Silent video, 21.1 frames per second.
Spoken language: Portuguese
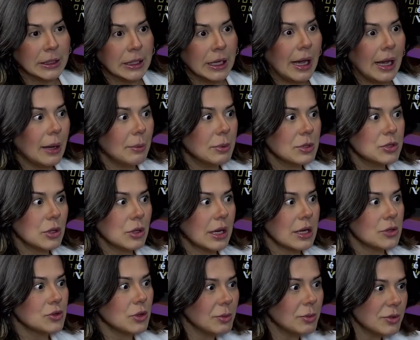Aí a pessoa
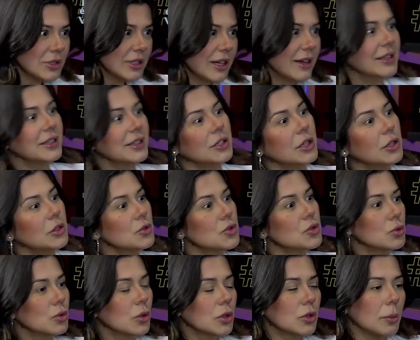casou, a pessoa tava dando
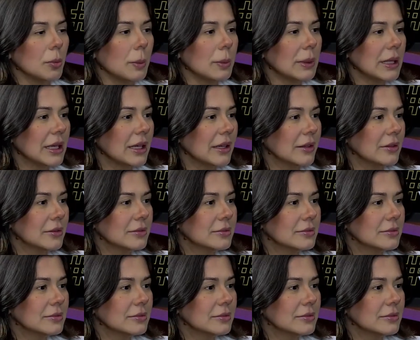surto, opa, peraí,